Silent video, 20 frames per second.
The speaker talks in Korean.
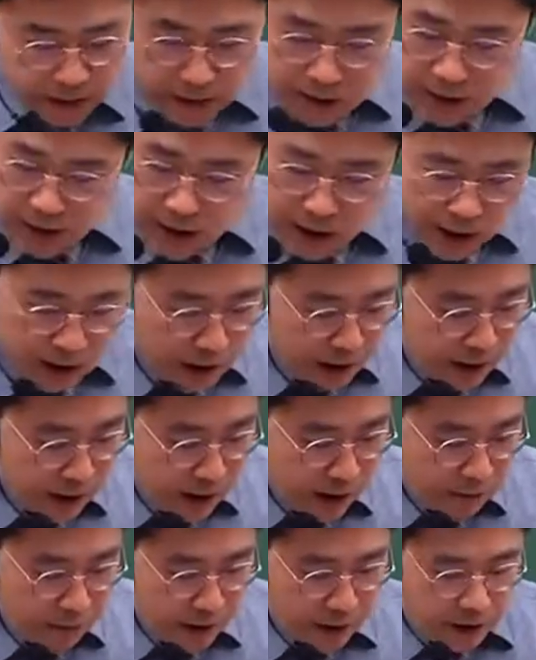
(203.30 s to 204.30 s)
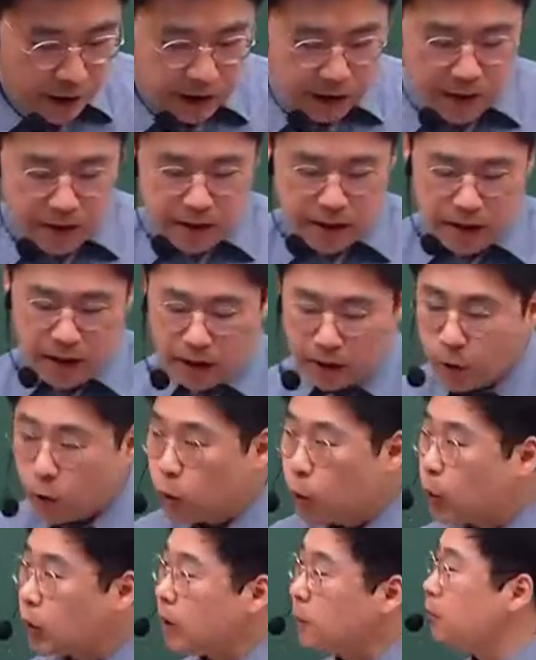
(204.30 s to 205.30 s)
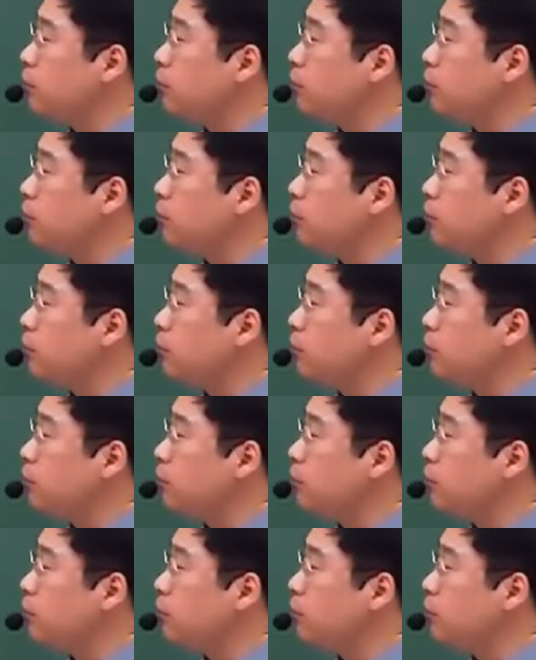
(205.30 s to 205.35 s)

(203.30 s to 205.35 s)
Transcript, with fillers: 자, 그 다음에 이제 교통의